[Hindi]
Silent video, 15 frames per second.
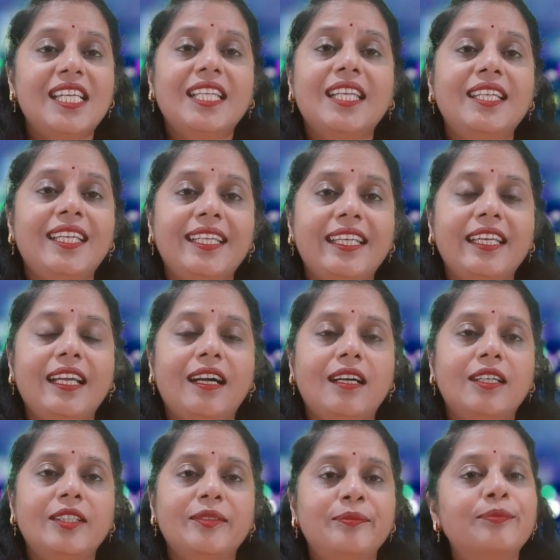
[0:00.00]
ही नहीं किया
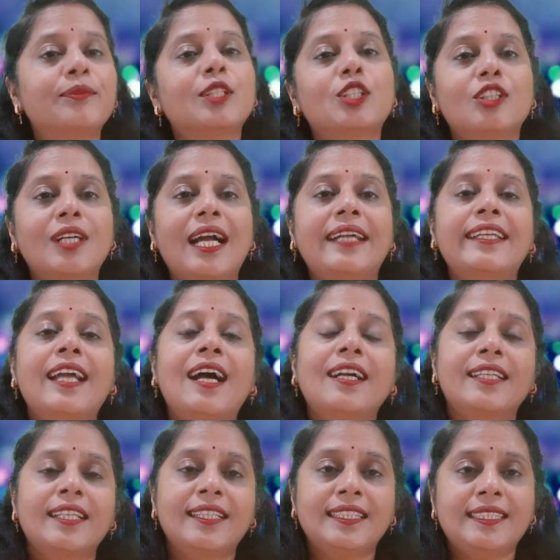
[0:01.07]
तो गाड़ी
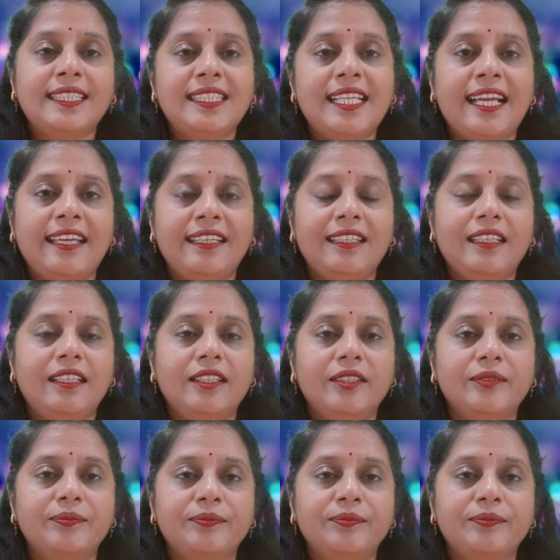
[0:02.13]
आगे कैसे जाएगी